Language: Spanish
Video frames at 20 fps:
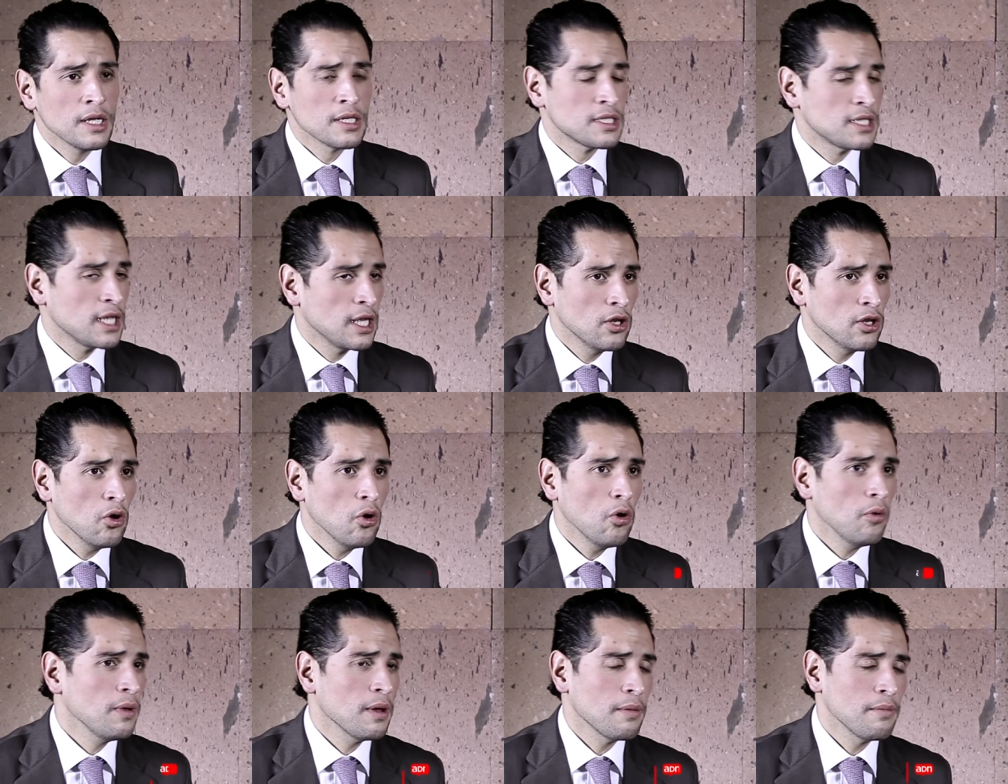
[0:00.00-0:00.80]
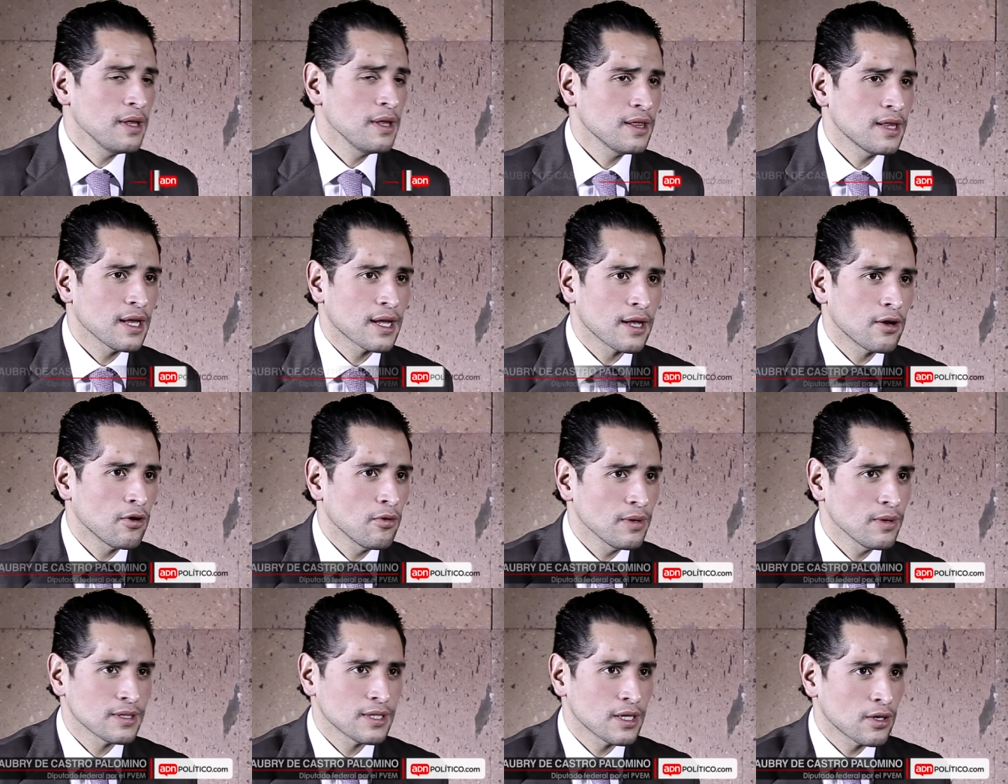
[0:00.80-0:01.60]
Si no, obviamente que
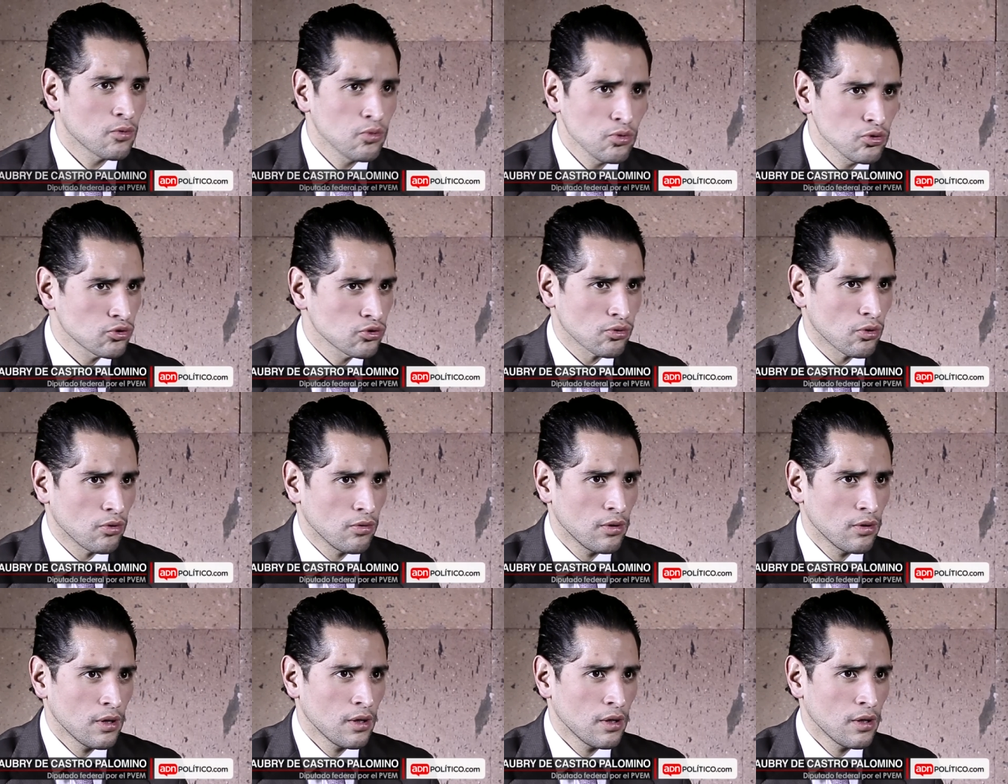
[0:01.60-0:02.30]
no va a ser justo.